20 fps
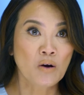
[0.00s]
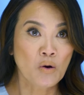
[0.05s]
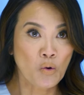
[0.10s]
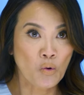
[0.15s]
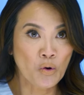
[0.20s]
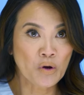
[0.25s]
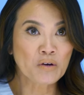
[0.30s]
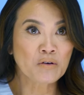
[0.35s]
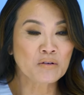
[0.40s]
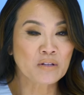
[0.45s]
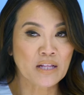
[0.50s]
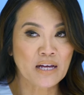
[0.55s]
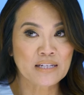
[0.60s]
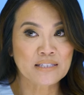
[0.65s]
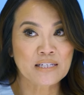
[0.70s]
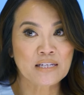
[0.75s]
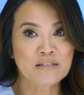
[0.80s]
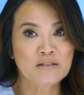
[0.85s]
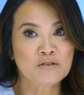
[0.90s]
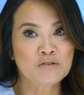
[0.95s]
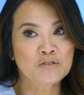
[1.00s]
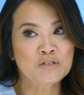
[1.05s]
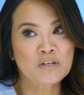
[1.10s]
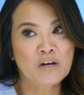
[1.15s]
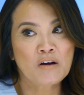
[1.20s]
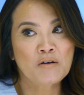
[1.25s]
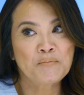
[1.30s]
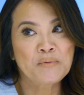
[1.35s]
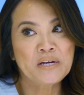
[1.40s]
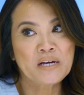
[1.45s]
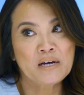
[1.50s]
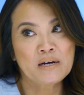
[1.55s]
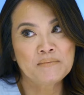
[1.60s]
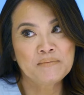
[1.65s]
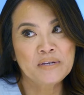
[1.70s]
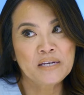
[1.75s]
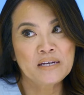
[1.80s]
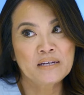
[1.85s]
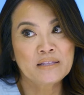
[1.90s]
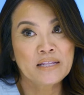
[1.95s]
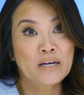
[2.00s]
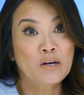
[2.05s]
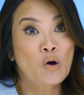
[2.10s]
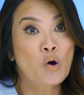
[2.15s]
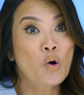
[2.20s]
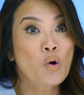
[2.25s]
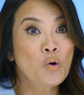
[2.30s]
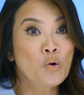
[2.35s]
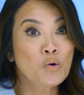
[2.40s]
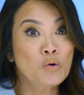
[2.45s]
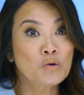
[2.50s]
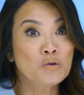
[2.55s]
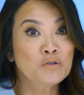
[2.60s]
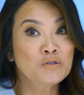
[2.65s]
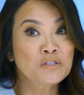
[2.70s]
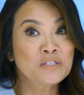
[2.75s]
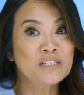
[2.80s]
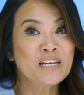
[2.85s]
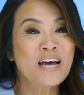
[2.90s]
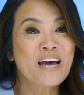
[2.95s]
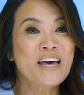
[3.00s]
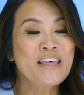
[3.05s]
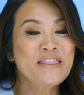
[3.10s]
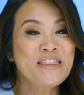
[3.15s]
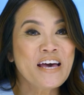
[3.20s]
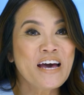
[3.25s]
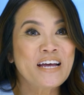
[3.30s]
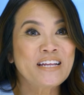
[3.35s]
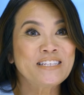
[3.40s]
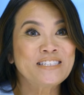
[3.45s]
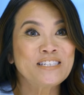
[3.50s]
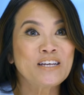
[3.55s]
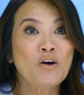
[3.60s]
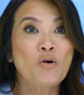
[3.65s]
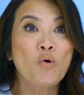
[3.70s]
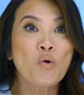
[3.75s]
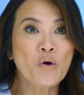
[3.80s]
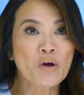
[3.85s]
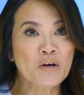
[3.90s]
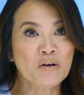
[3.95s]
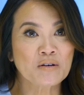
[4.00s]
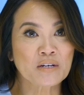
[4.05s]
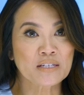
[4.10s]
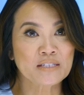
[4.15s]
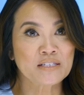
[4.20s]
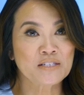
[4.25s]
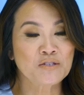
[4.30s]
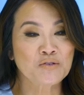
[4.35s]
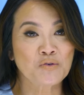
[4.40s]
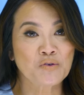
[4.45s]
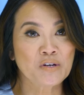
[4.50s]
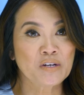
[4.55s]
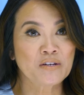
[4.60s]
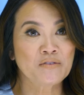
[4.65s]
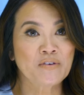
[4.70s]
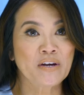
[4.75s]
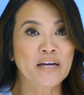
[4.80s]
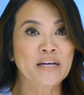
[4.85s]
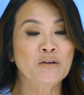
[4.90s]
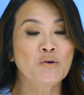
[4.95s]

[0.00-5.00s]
As glândulas sebáceas do nariz vão se tornando como buracos em que o sebo se